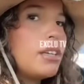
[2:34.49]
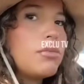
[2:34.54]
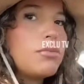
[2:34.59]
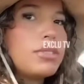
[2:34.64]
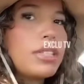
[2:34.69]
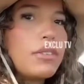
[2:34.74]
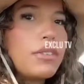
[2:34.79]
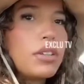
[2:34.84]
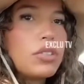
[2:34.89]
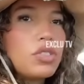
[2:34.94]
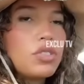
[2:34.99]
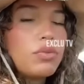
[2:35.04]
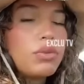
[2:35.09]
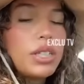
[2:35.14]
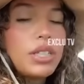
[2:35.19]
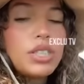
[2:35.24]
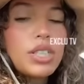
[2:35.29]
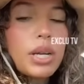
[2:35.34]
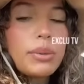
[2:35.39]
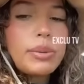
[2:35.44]
vous savez que je vous
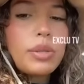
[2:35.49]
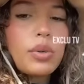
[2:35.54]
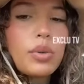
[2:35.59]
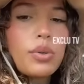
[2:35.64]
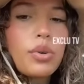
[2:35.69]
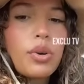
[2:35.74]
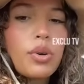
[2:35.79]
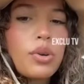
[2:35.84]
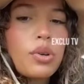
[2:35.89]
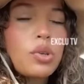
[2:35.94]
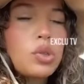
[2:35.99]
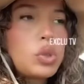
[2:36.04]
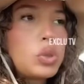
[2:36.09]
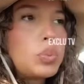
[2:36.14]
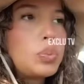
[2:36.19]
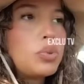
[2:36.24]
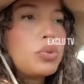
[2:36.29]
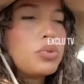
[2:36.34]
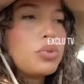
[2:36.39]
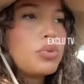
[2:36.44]
l'ai déjà remis en, jeu
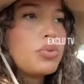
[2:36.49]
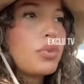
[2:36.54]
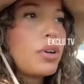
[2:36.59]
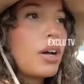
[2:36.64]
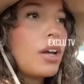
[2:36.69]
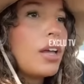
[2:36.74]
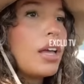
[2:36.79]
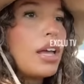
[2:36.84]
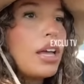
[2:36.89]
plus d'une fois